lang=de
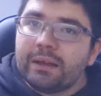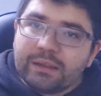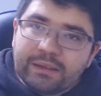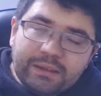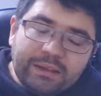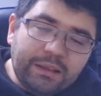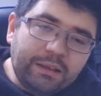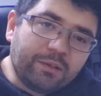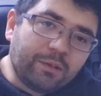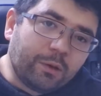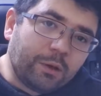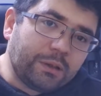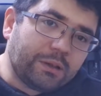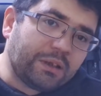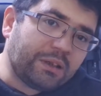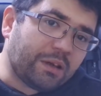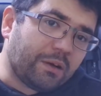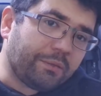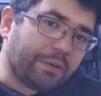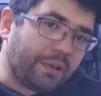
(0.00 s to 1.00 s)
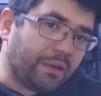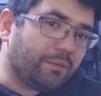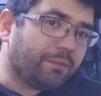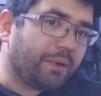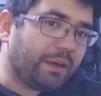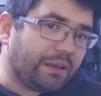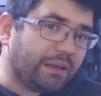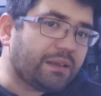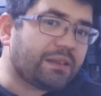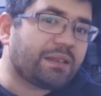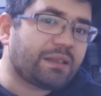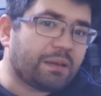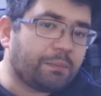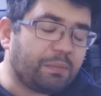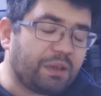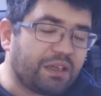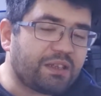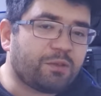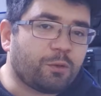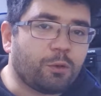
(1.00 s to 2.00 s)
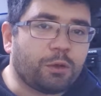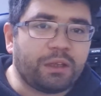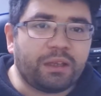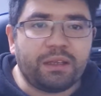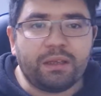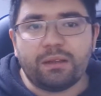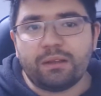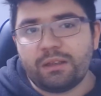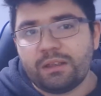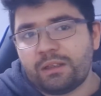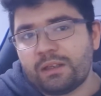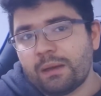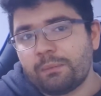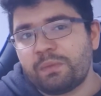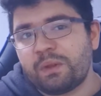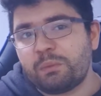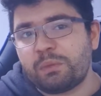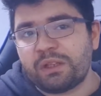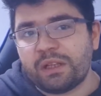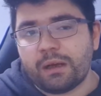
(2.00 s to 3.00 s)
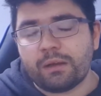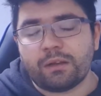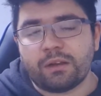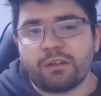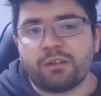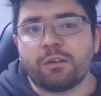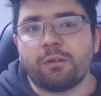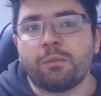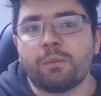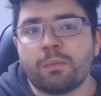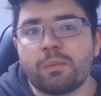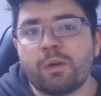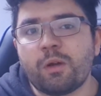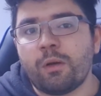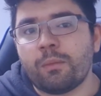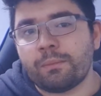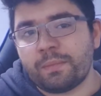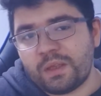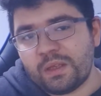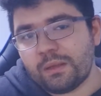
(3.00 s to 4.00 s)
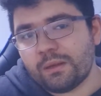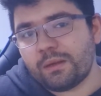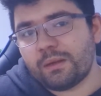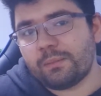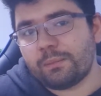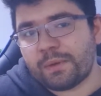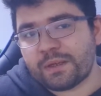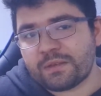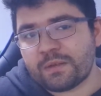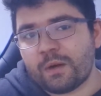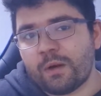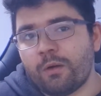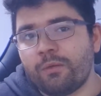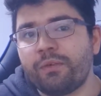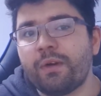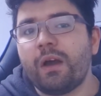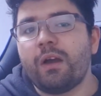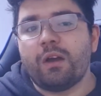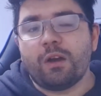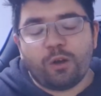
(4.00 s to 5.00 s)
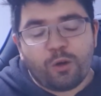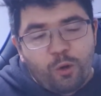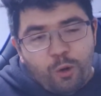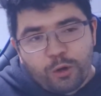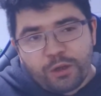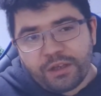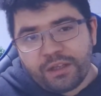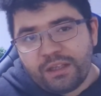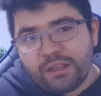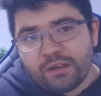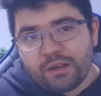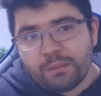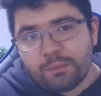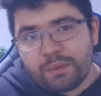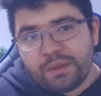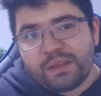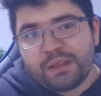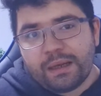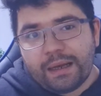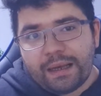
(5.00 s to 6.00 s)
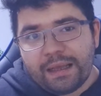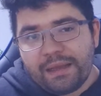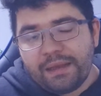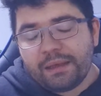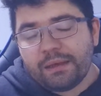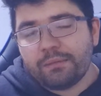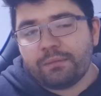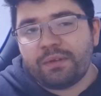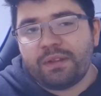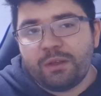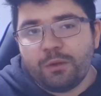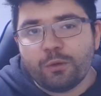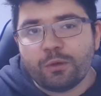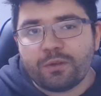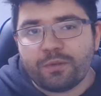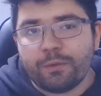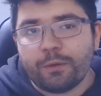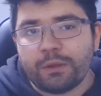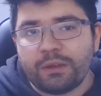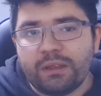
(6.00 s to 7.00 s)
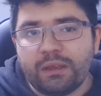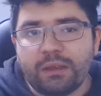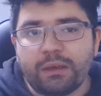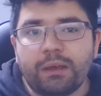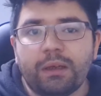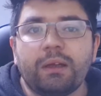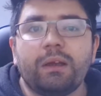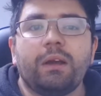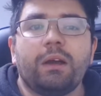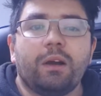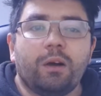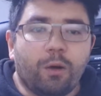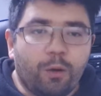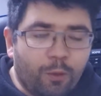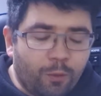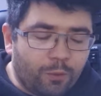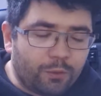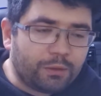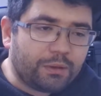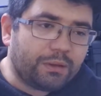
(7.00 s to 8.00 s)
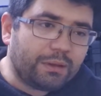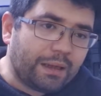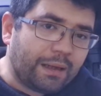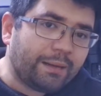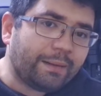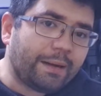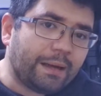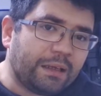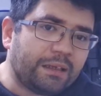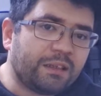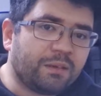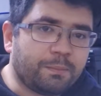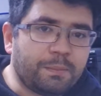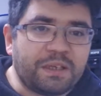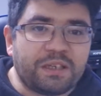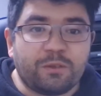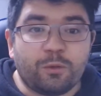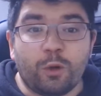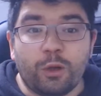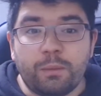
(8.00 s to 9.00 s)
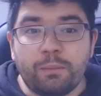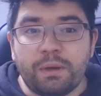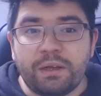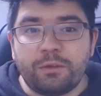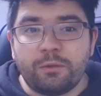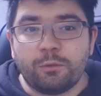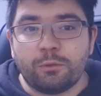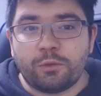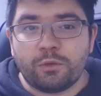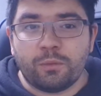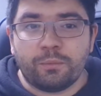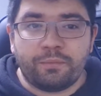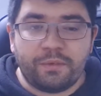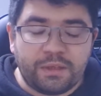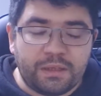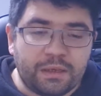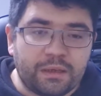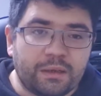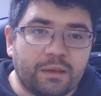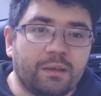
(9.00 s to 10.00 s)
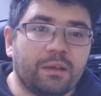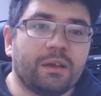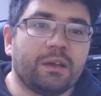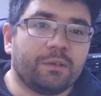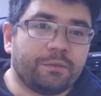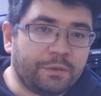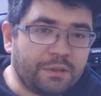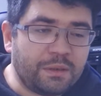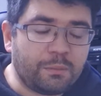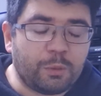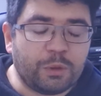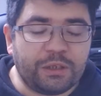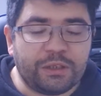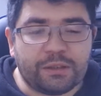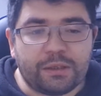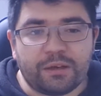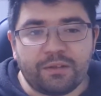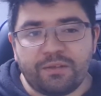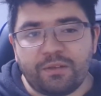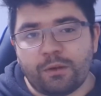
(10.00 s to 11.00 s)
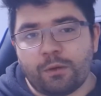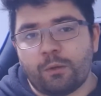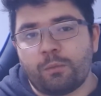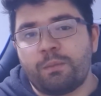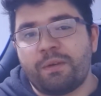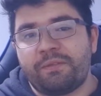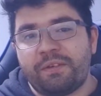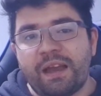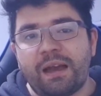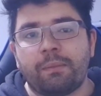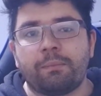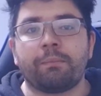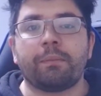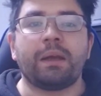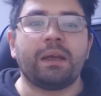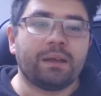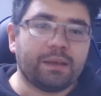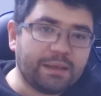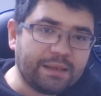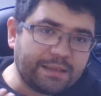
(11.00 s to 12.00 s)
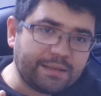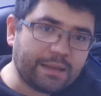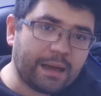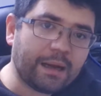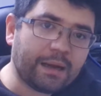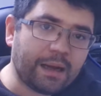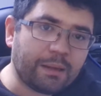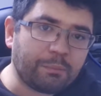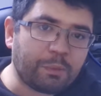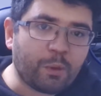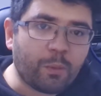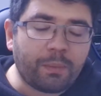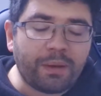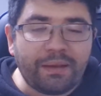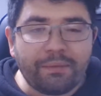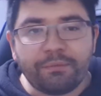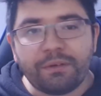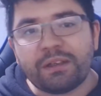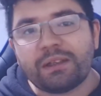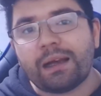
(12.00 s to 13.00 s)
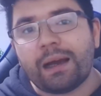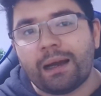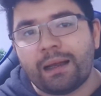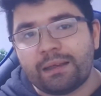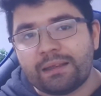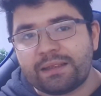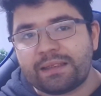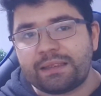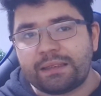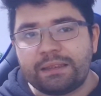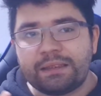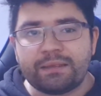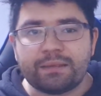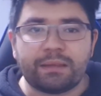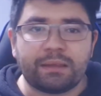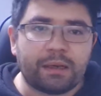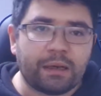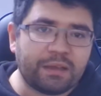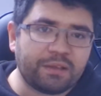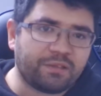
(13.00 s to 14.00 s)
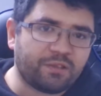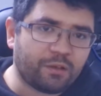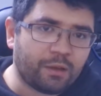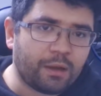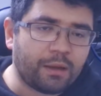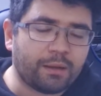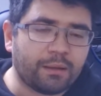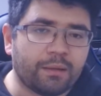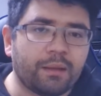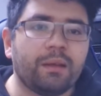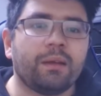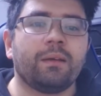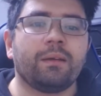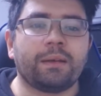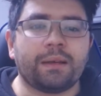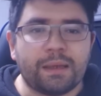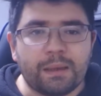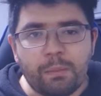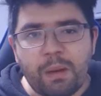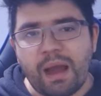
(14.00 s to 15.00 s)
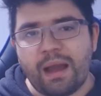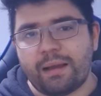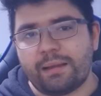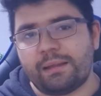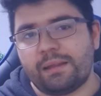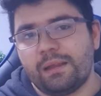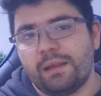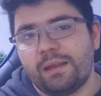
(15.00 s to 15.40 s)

Die sollte ich auf jeden Fall jetzt demnächst korrigieren. Ich habe eine Benachrichtigung bekommen, hier, pass auf, korrigiere bitte einige Videos von dir und dann kann ich mich neu bei YouTube wieder für die Monetarisierung bewerben. Ist gar kein Problem, wird alles in diesen 30 Tagen gemacht.